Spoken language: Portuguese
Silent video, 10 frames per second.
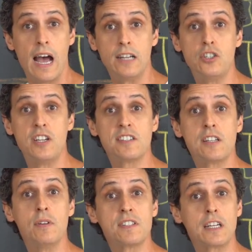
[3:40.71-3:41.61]
a
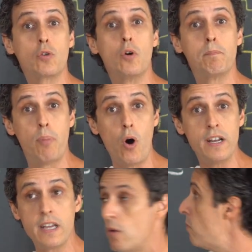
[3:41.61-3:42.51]
digestão
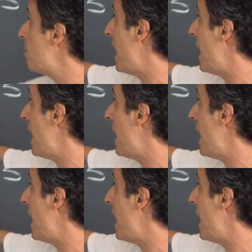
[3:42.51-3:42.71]
extracorpórea, um